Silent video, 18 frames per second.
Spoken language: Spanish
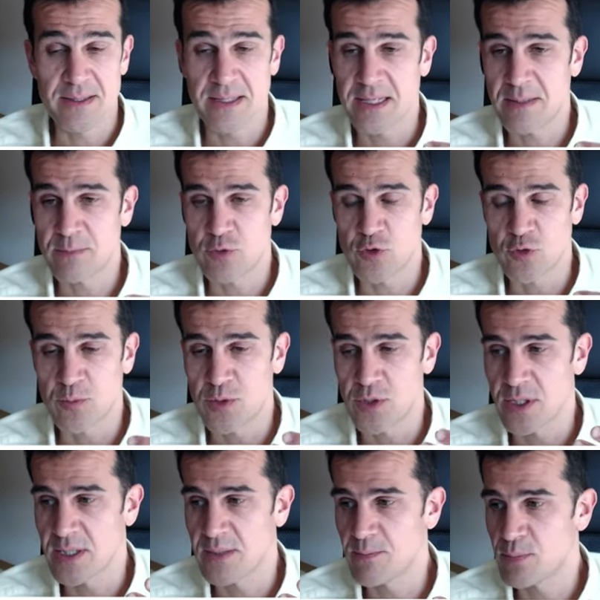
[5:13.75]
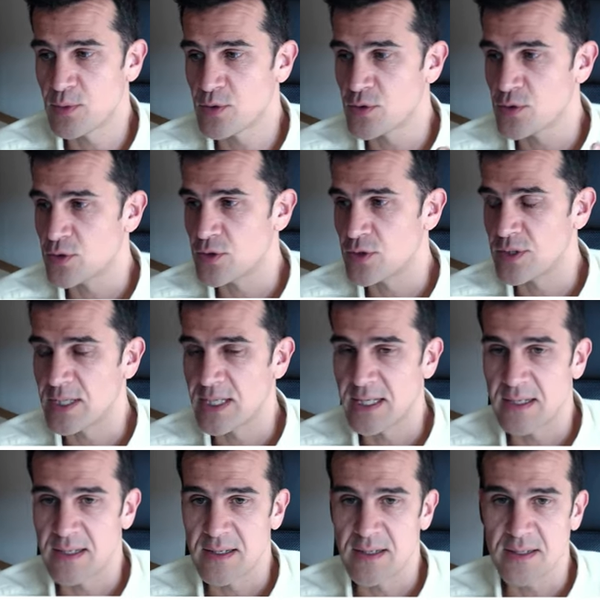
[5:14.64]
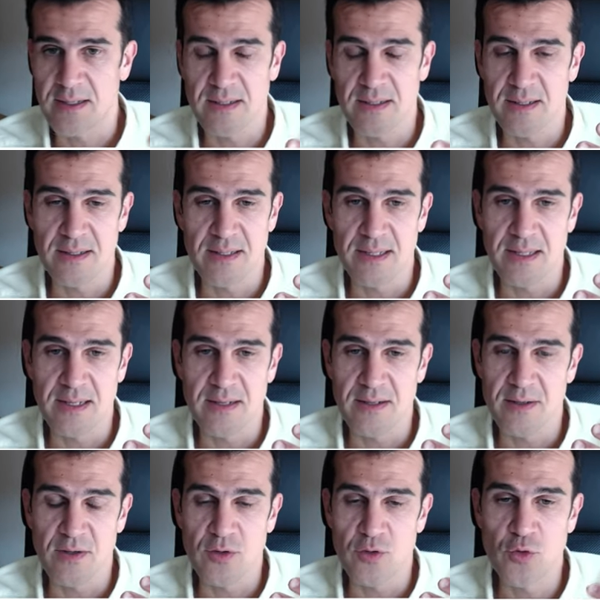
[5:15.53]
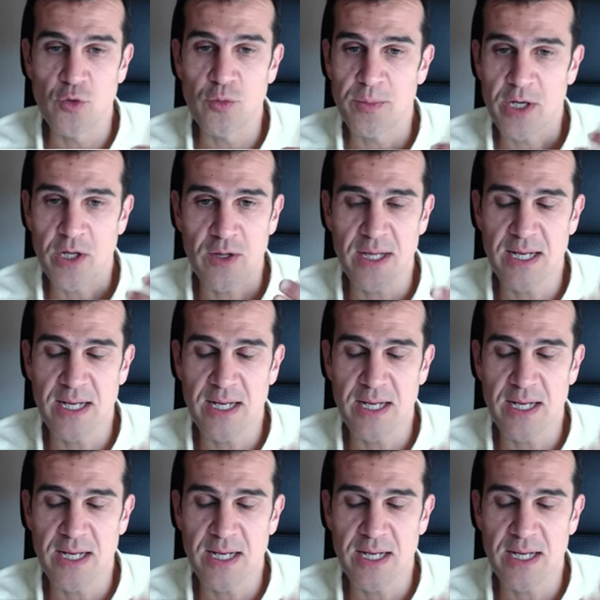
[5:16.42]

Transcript: digamos, por ejemplo, con el número